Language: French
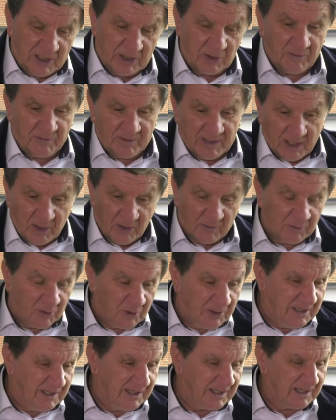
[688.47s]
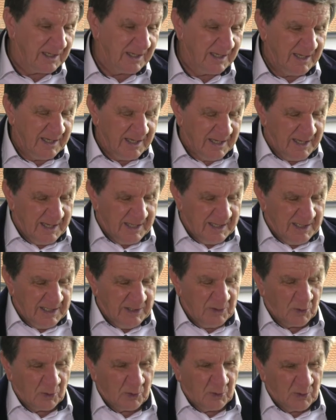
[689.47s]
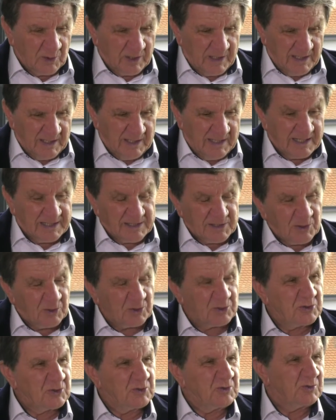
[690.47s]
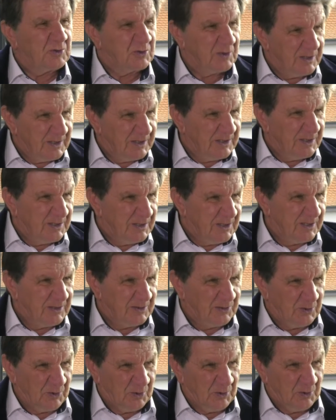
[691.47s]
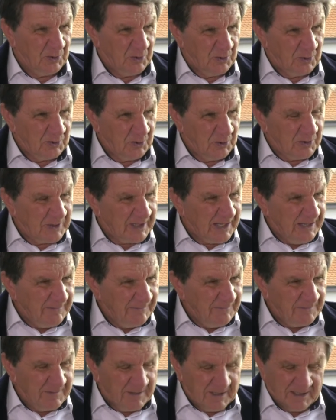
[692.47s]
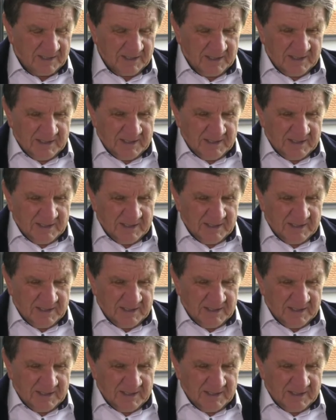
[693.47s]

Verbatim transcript: Elle devait d'ailleurs venir inaugurer l'extension du trèfle.